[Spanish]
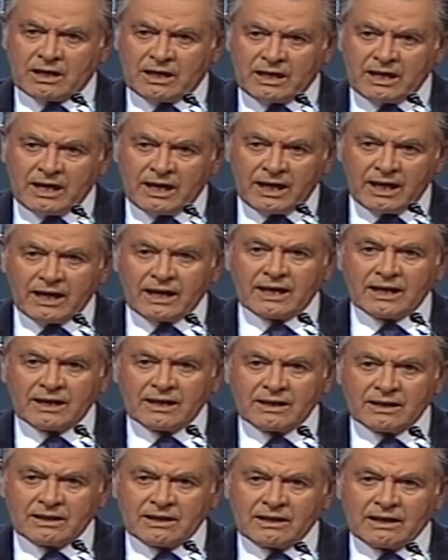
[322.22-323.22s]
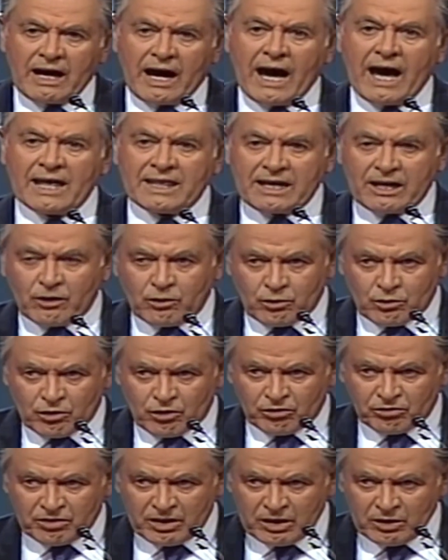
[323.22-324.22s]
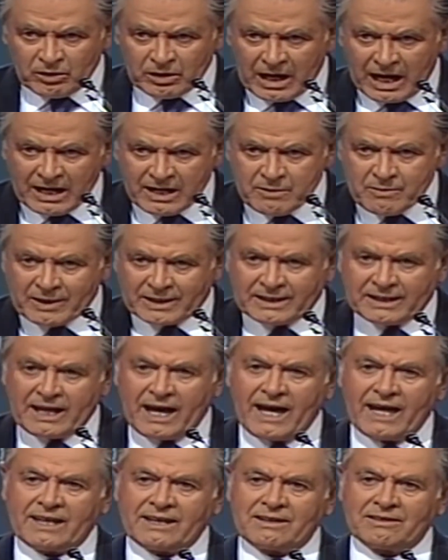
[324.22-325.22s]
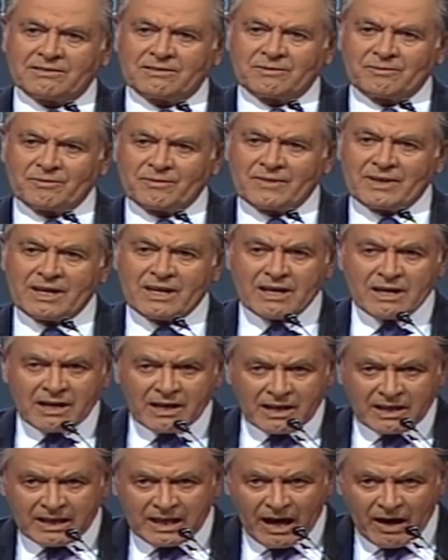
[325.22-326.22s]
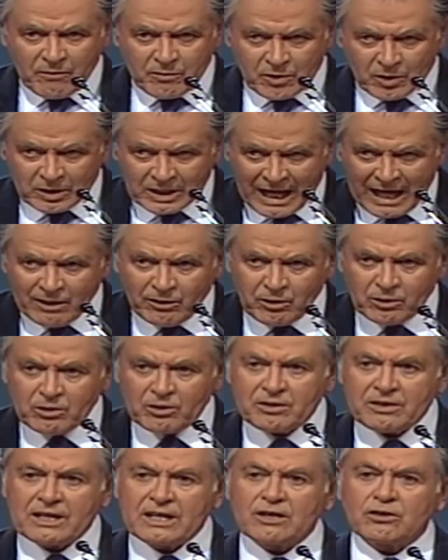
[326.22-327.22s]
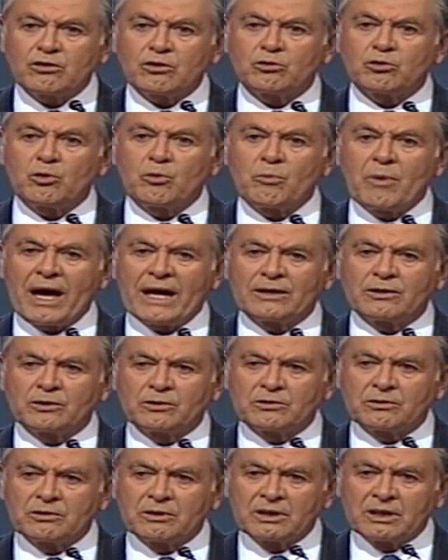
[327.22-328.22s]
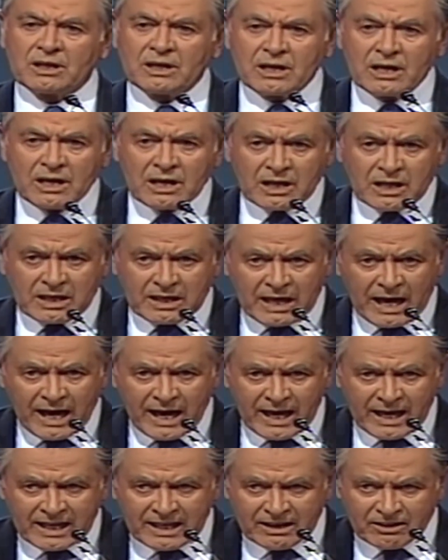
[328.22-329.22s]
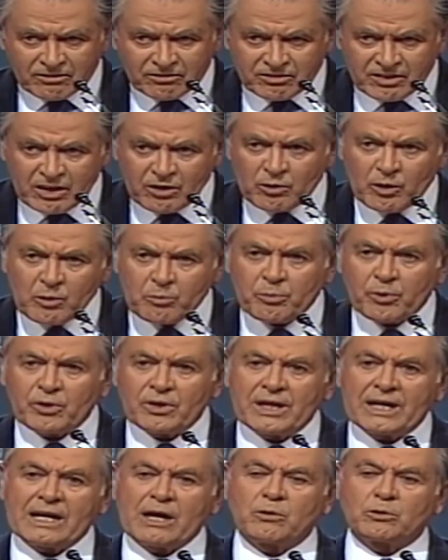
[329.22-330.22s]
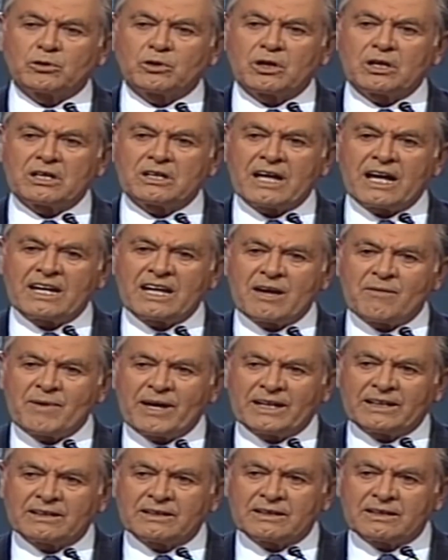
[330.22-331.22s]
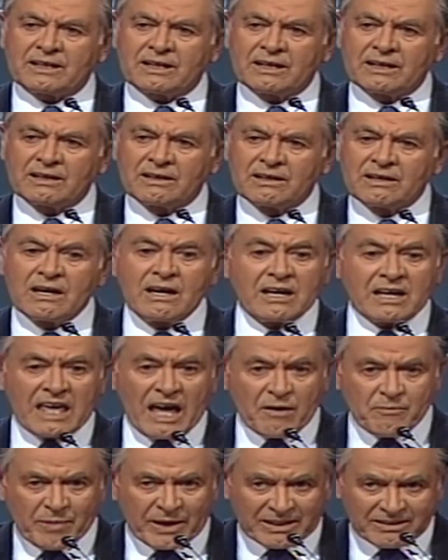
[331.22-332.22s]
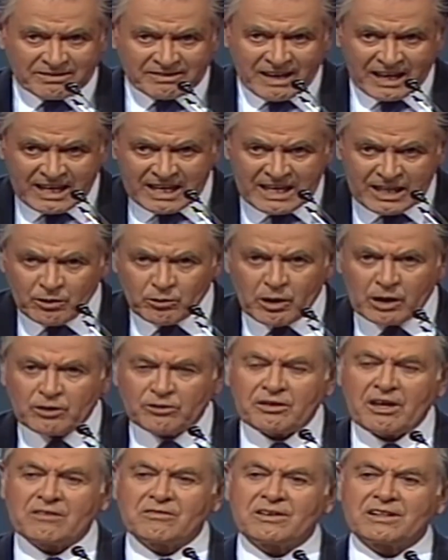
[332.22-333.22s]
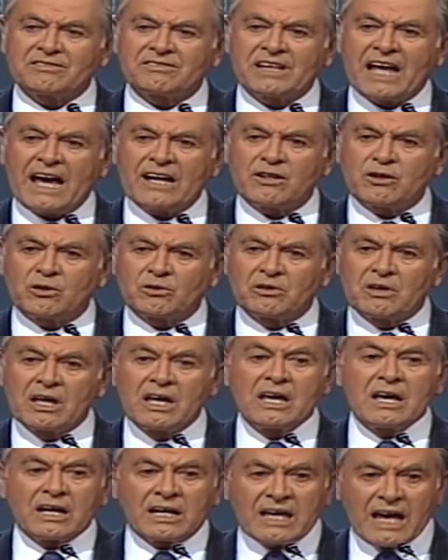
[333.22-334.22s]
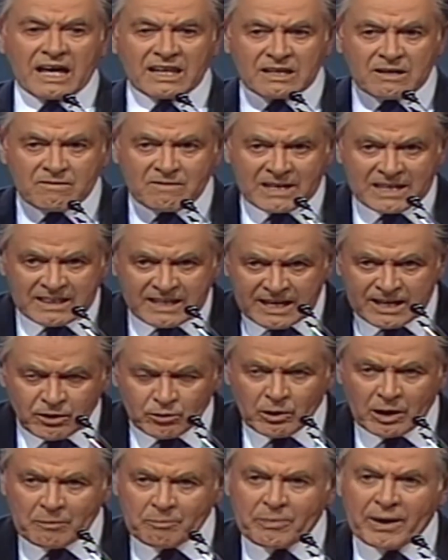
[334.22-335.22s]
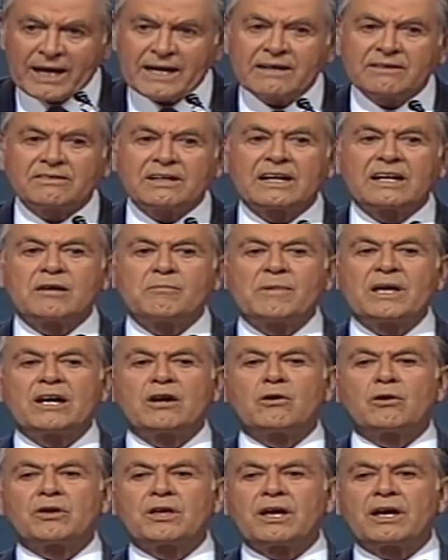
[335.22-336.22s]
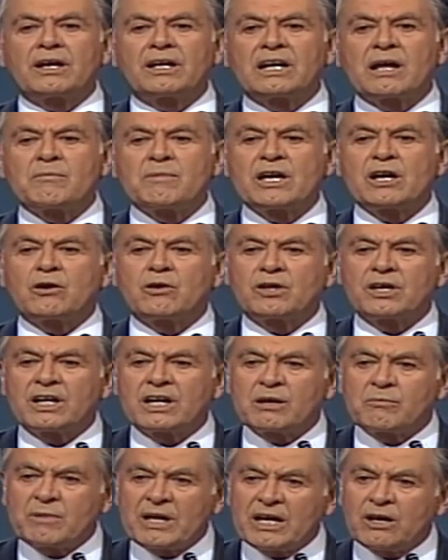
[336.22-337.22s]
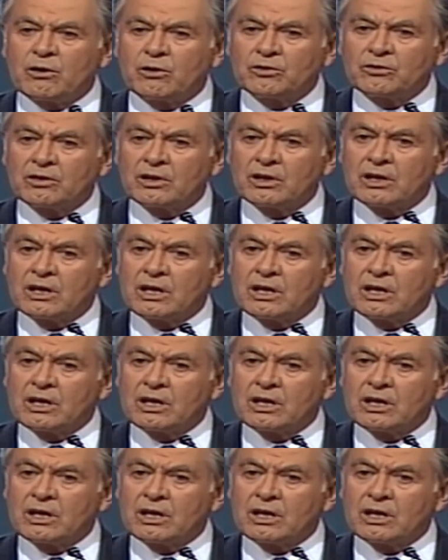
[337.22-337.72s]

que ha desconocido las libertades, que ha violado los derechos humanos, que ha ejercido el poder autoritariamente, que ha perseguido a los adversarios, que ha dividido al país en amigos, en amigos y enemigos.